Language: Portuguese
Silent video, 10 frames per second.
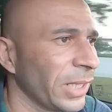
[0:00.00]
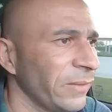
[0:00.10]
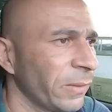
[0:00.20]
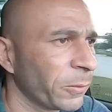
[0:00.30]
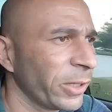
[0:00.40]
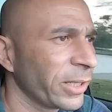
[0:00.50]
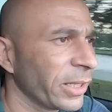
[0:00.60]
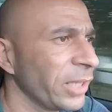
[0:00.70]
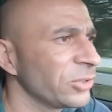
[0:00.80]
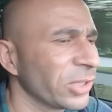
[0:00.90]
Aí vou pro
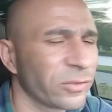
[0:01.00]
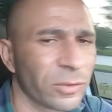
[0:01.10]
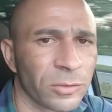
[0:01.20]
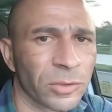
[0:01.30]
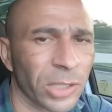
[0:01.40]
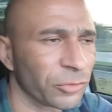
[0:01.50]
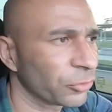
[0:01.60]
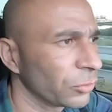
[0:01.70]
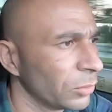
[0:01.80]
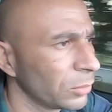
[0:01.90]
recreio, direciono Zona
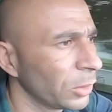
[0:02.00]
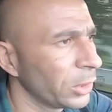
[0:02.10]
Sul